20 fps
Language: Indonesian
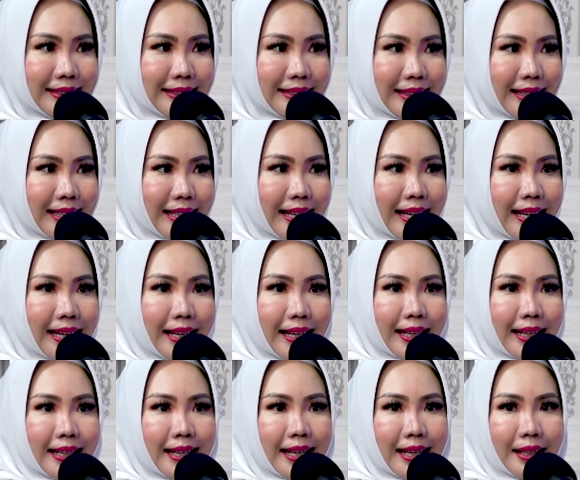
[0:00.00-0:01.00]
Hmm.
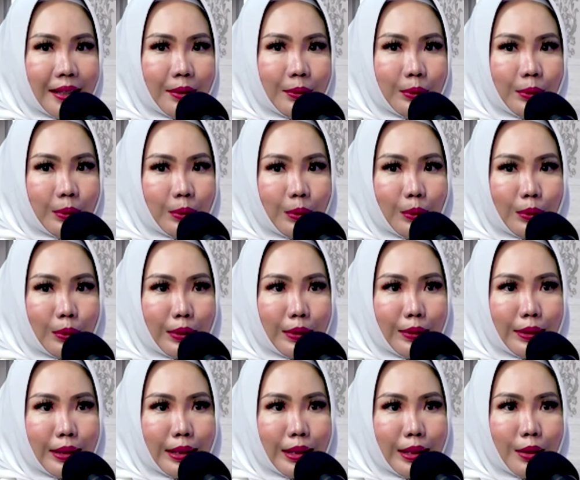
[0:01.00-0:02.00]
Dan untuk
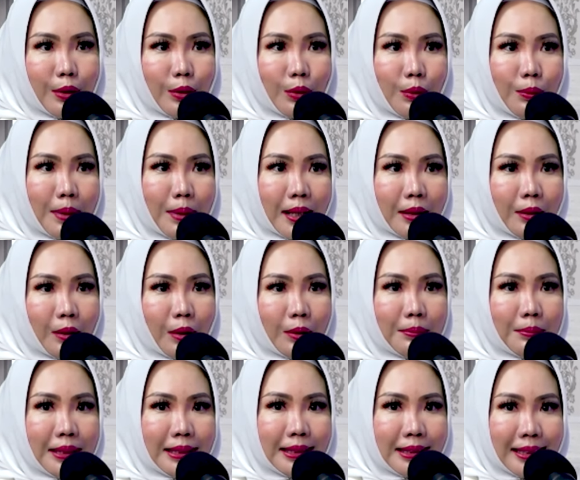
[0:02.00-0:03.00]
inkubator
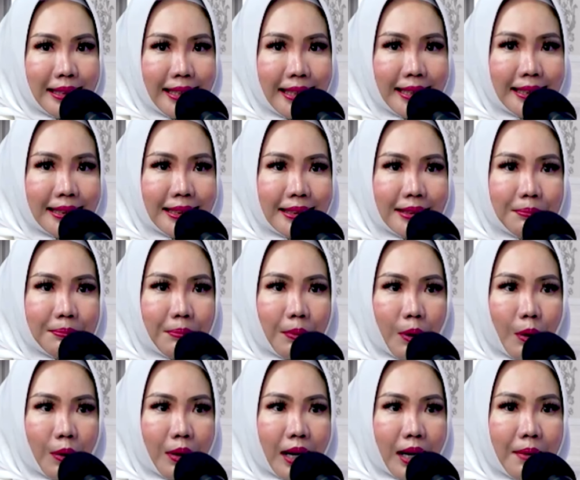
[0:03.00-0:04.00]
bisnis,
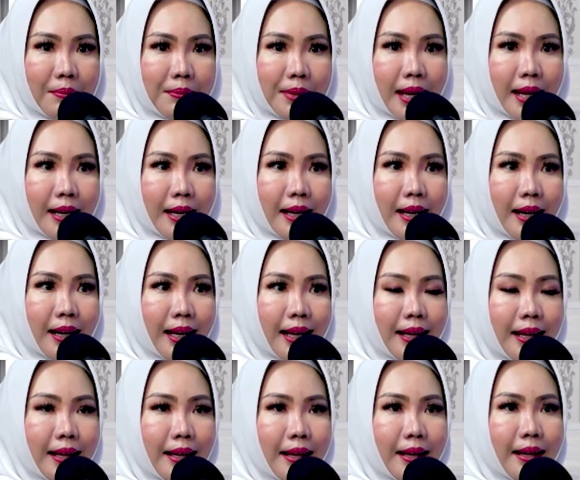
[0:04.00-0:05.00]
programnya adalah
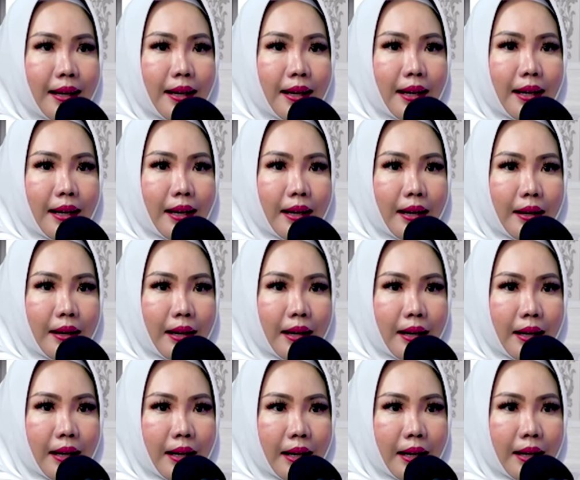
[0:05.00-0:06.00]

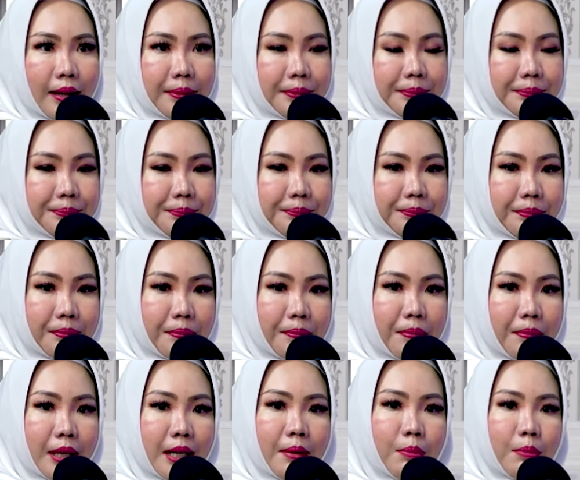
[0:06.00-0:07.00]
uh,
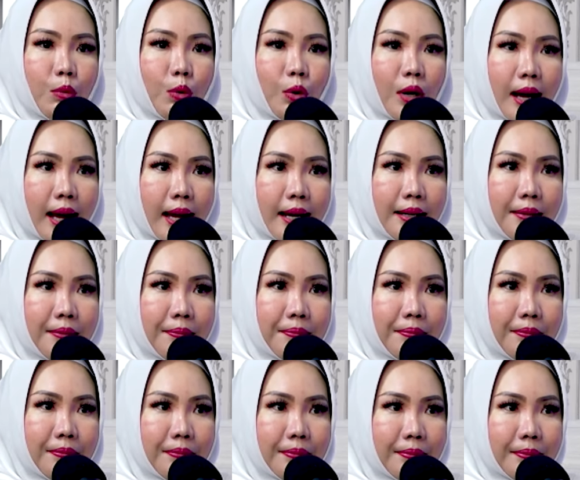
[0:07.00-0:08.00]
menemukan
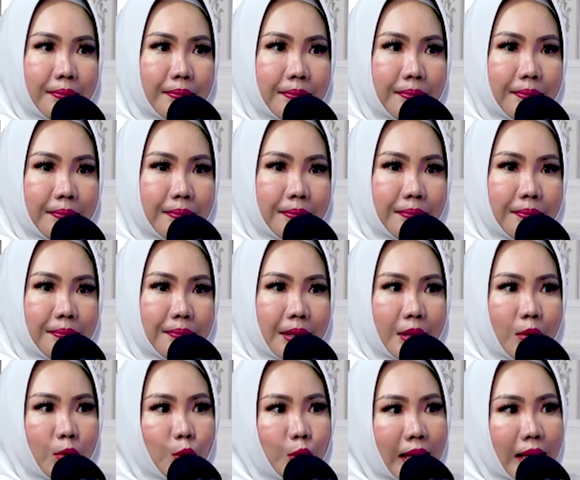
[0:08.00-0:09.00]

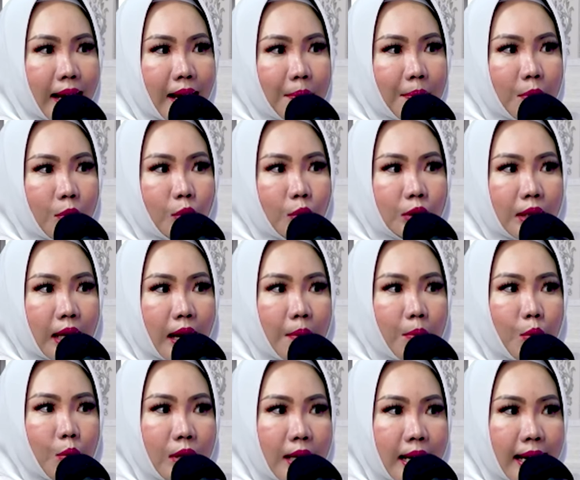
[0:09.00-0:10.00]
pengusaha-pengusaha
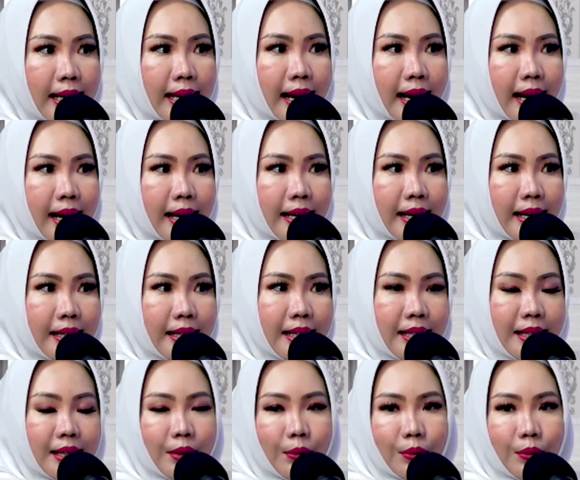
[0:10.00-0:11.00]
muda yang ada
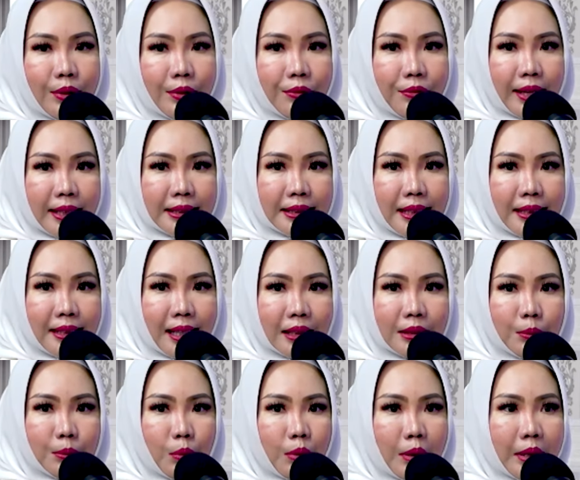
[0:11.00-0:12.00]
di Universitas
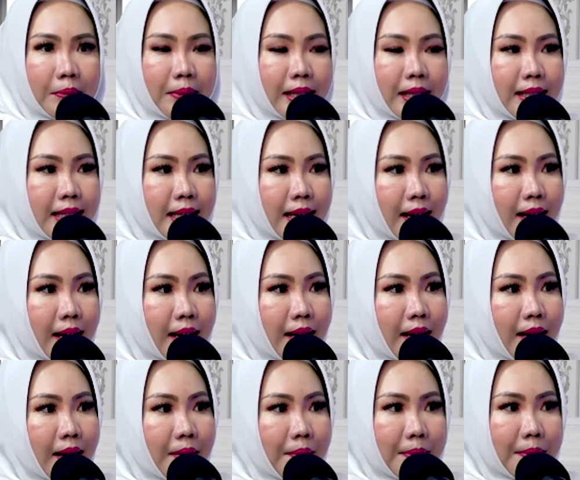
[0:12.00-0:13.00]
Muhammadiyah
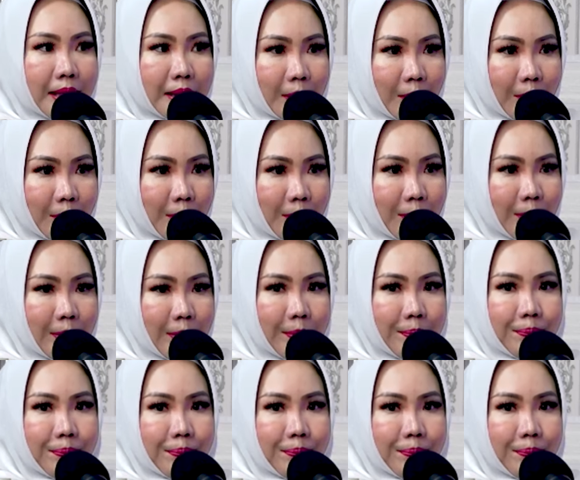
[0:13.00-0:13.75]
Metro